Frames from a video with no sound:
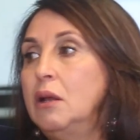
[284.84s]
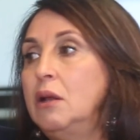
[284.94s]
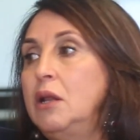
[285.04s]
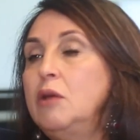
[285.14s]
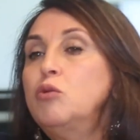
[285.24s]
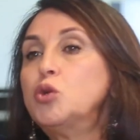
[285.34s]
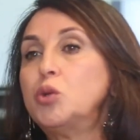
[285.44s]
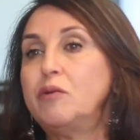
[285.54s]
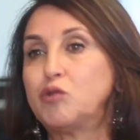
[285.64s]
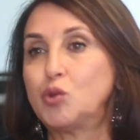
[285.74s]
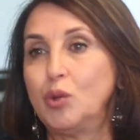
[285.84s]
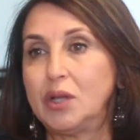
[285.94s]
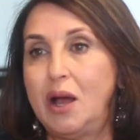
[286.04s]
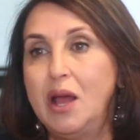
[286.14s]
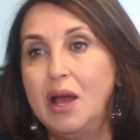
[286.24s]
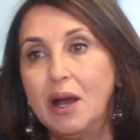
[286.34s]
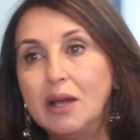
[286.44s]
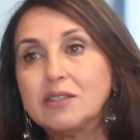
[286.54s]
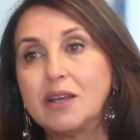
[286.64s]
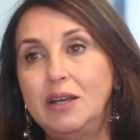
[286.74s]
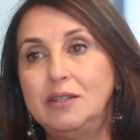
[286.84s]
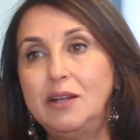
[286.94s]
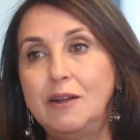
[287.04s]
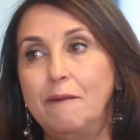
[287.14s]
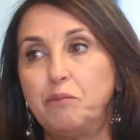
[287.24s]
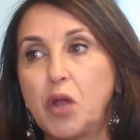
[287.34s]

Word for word: اللي موجودين في السلطه خاص ايضا